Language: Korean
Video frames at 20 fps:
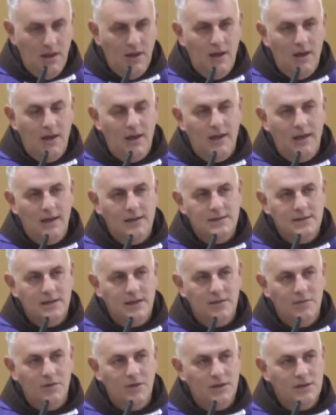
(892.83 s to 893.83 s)
세상의 반
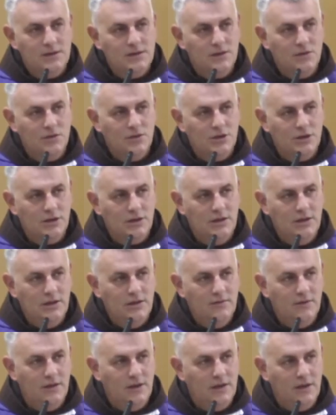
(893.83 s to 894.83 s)
이상이 잠들고
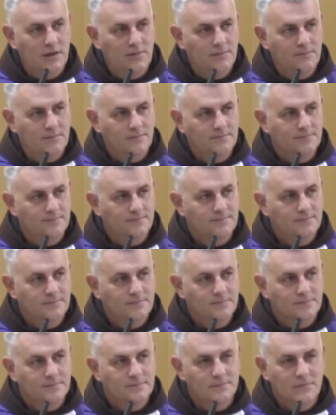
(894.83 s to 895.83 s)
있었을
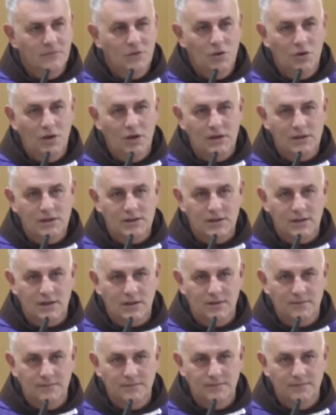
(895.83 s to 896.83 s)
때였습니다. 우리가
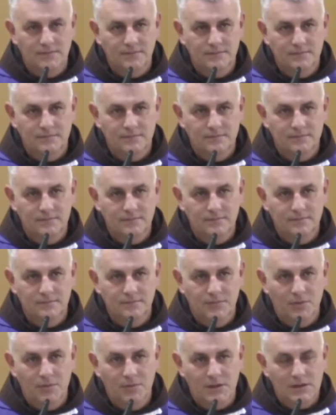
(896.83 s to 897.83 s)
아는 것처럼
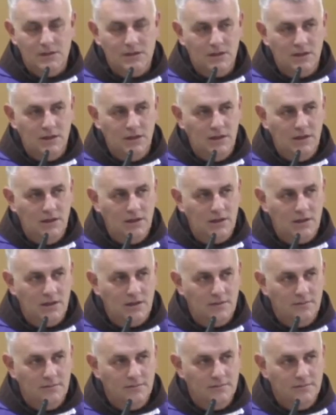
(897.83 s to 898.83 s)

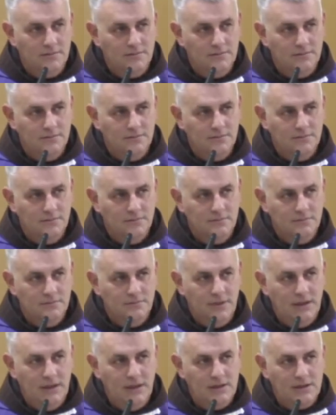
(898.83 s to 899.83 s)
메시아를
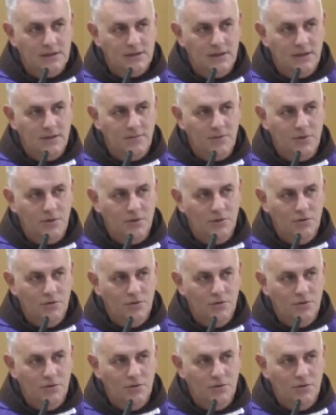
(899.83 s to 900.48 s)
고대하던